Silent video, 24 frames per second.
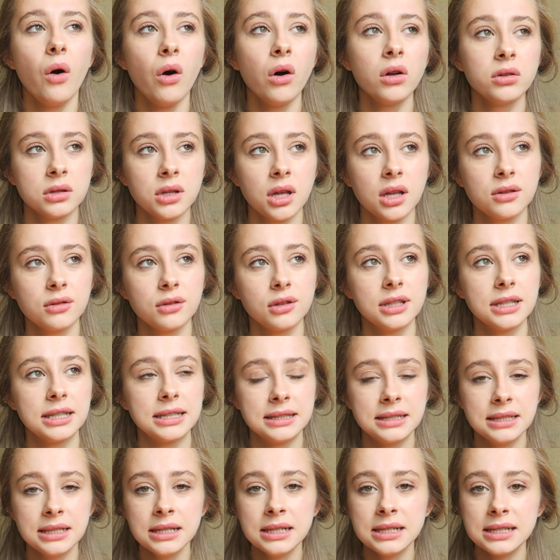Ondan
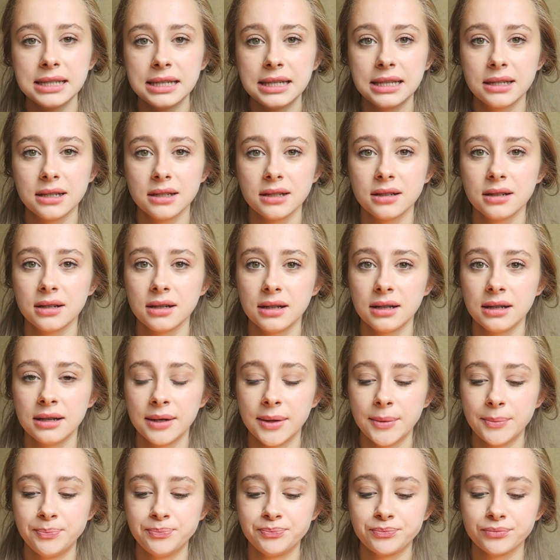dolayı da ıı,